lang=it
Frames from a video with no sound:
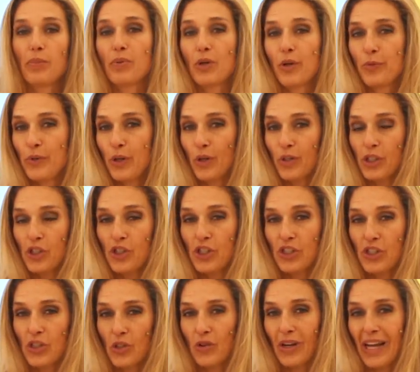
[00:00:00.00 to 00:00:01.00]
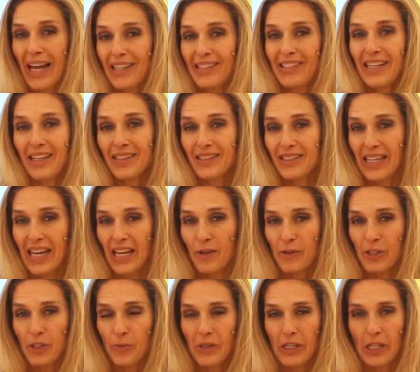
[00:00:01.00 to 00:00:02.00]
i probiotici sono
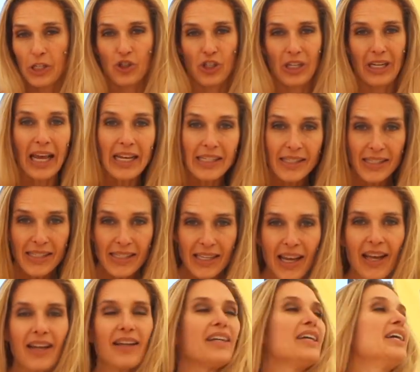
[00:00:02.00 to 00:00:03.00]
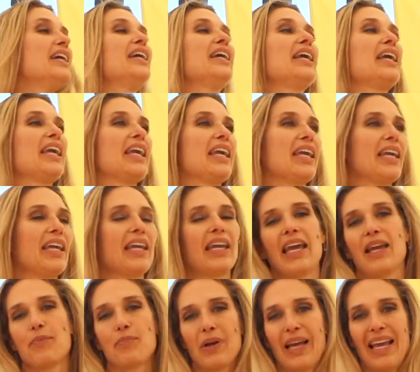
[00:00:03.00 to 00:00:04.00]
anti-Alzheimer's per eccellenza e,
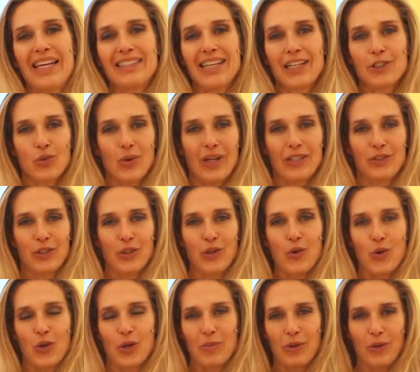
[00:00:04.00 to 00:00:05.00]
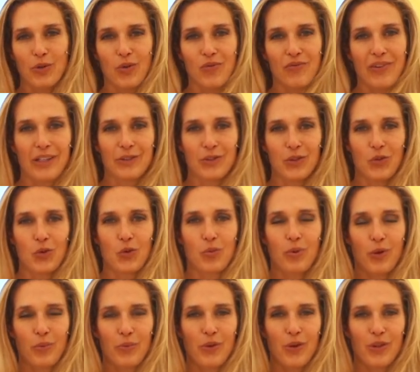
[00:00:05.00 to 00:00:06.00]
e, e, tanto altro ancora, ma non vado su
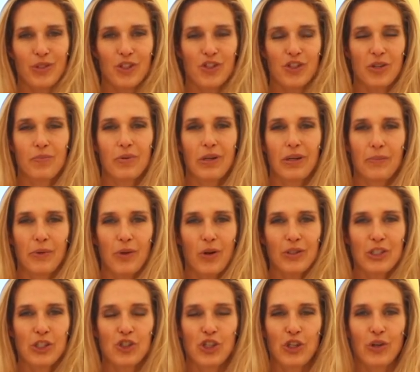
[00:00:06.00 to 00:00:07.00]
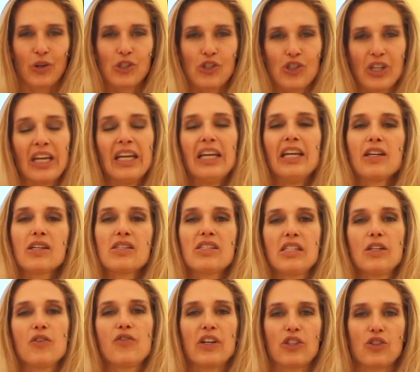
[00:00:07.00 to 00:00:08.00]
probiotici e prebiotici oggi.
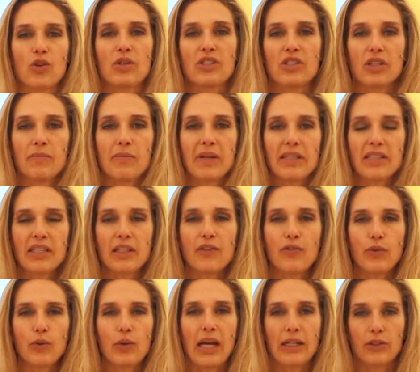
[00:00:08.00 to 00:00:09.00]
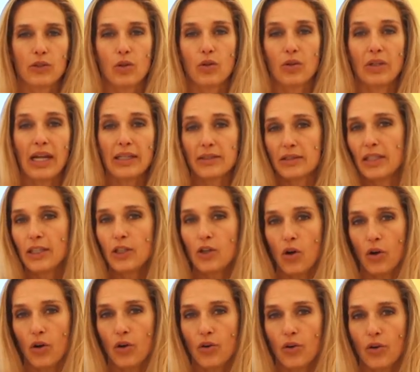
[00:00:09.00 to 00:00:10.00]
Così io faccio questo Mexic frullato con latte di
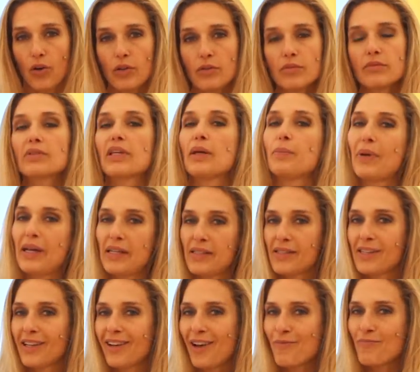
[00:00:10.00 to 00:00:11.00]
cocco che pensa che